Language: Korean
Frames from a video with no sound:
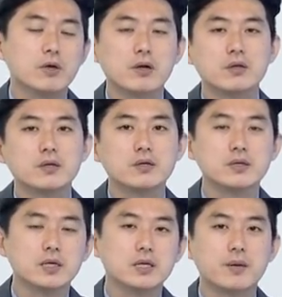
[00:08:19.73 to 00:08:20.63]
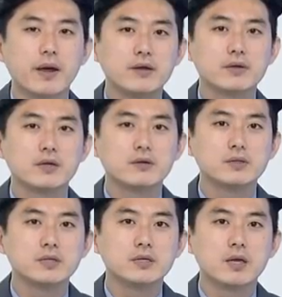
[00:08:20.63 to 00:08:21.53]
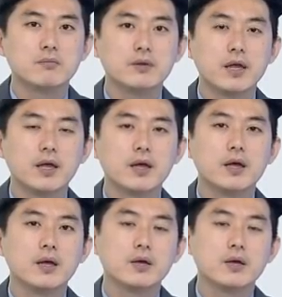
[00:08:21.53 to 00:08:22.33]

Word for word: 이런 이제 이때 반영되는 것이기 때문에